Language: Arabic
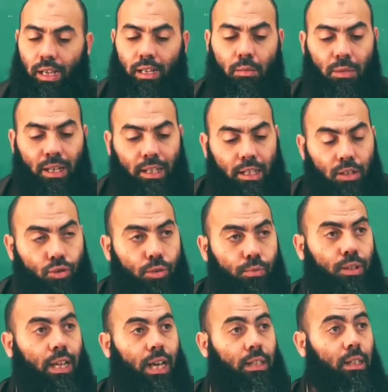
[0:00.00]
لكن ملي
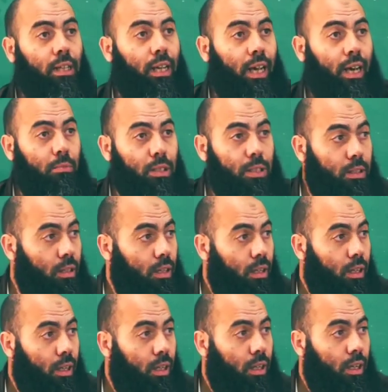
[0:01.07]
كتشوف ان هذاك الامر
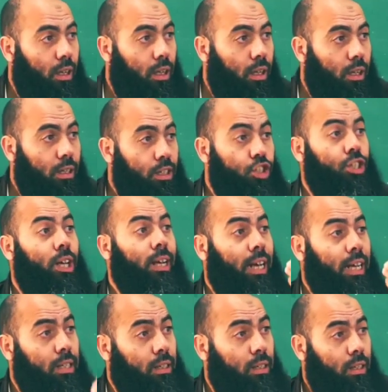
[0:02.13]

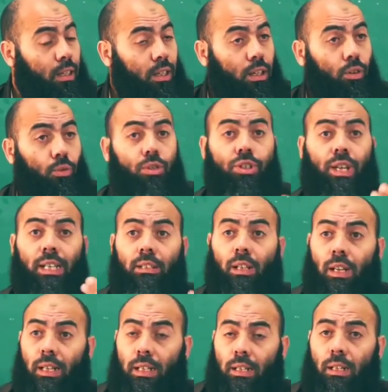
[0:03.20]
شرعا واش
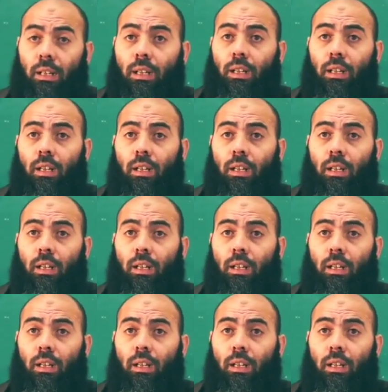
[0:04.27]
غيضرك